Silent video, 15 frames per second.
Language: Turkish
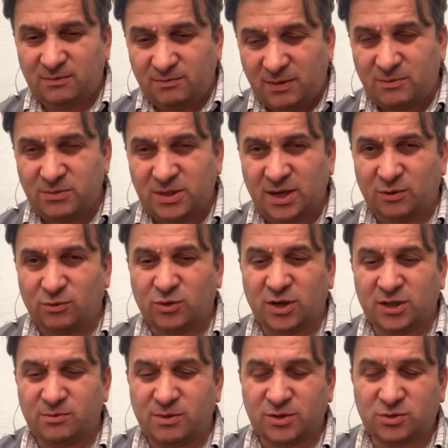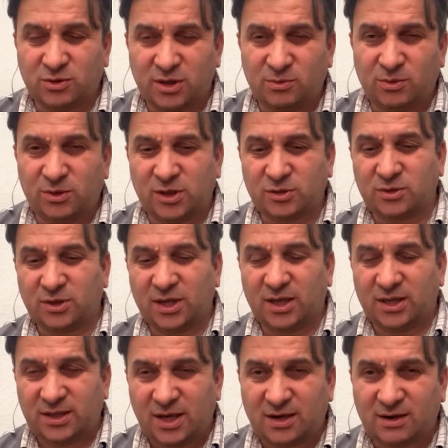Ben bir de avukatıma sorayım. Ondan sonra
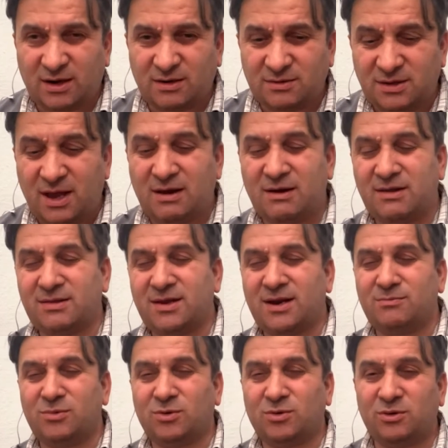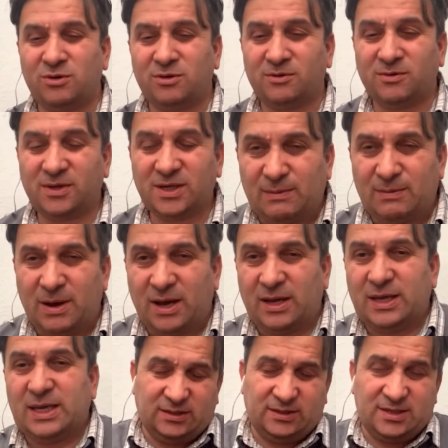tekrar değerlendirelim bu konuyu. Ama
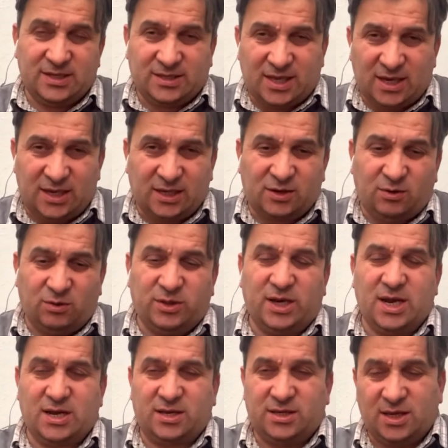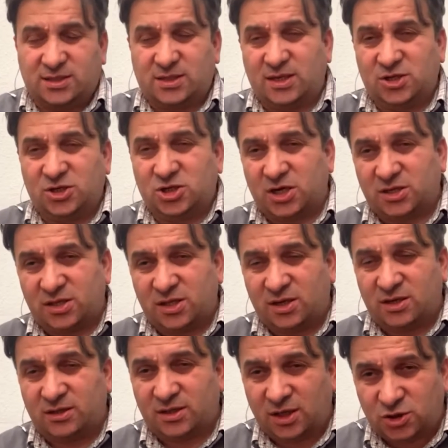nitelik olarak yasanın
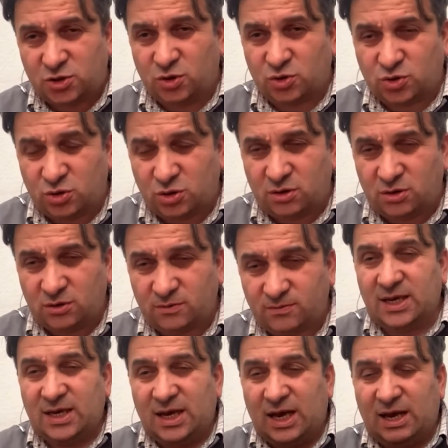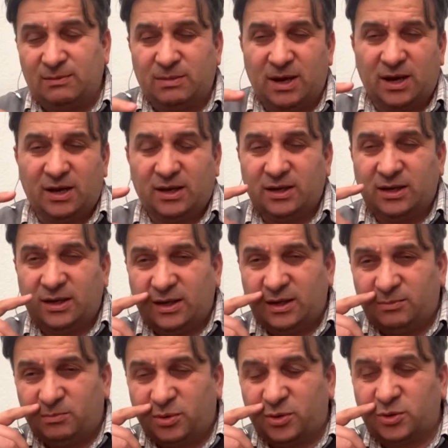şartlarını taşıyorsun ama
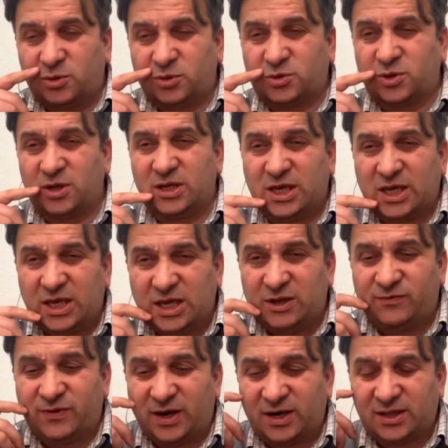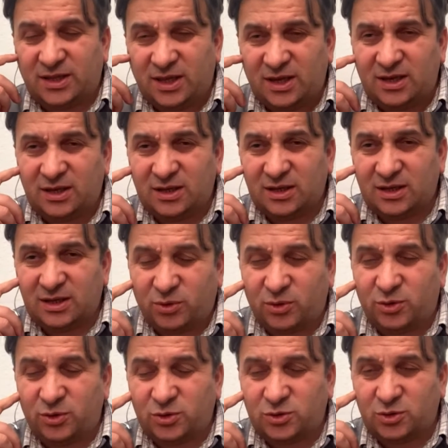prodüksiyon hilfer değil,
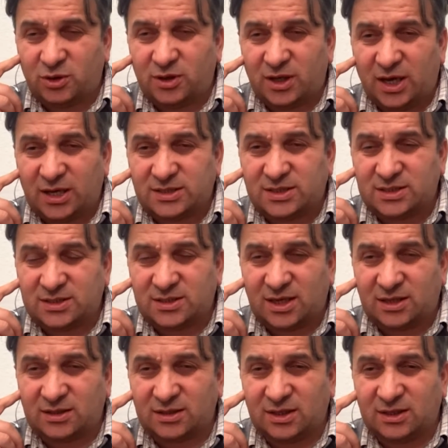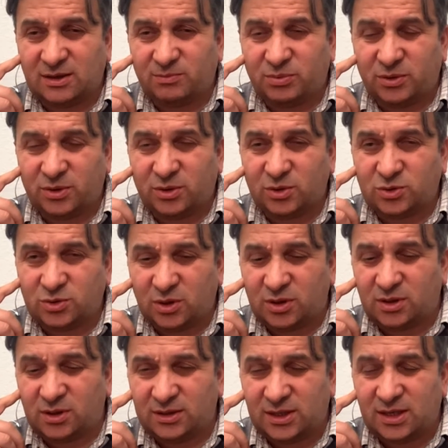prodüksiyon asistan ya da
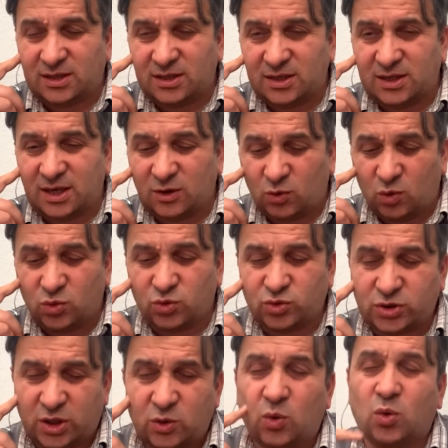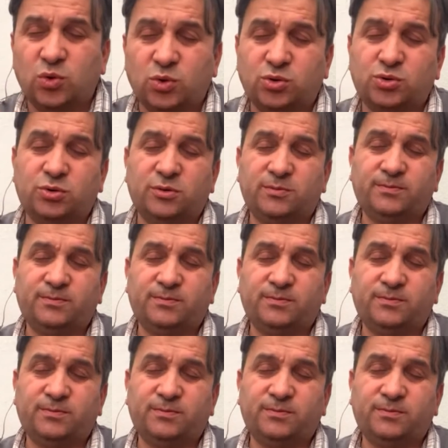prodüksiyon tekniker olursan olur.